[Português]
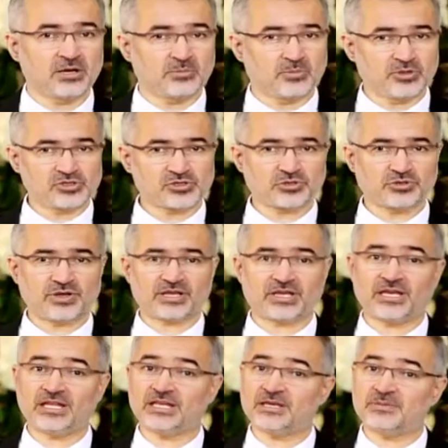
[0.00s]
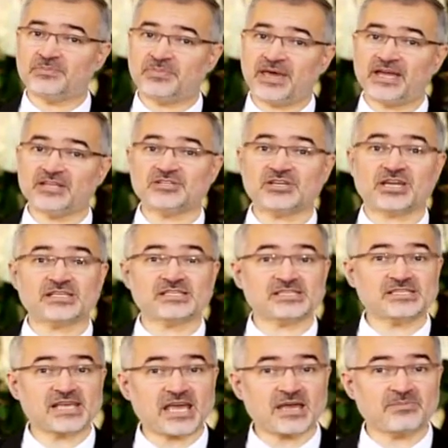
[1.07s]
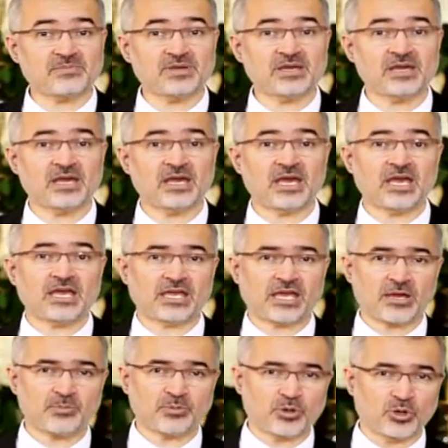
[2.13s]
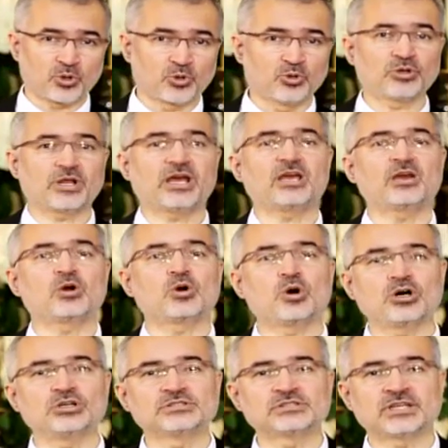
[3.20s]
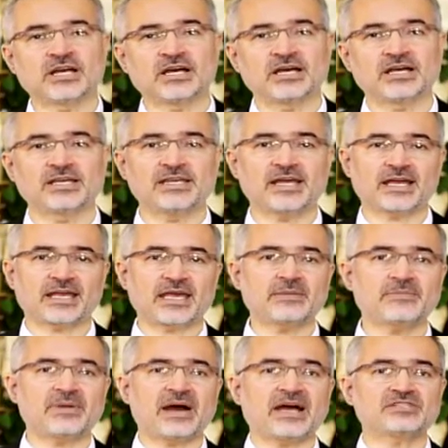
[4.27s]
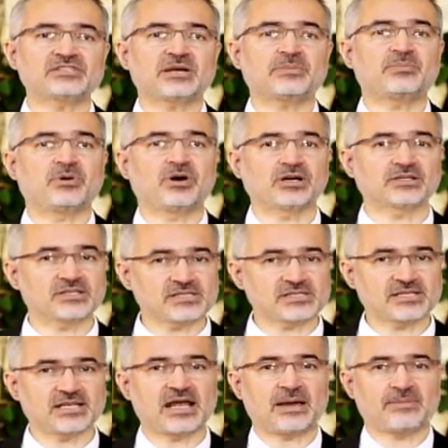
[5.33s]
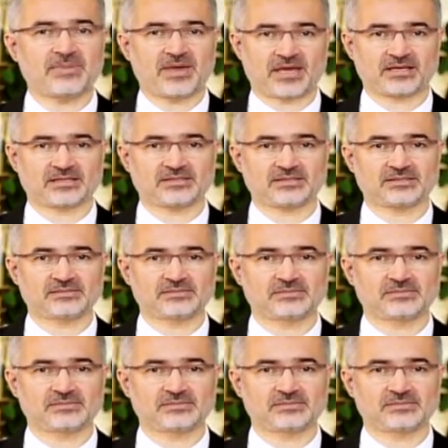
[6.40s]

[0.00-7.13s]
Pois todo aquele que pede, recebe, quem procura, encontra, e a quem bate, a porta será aberta.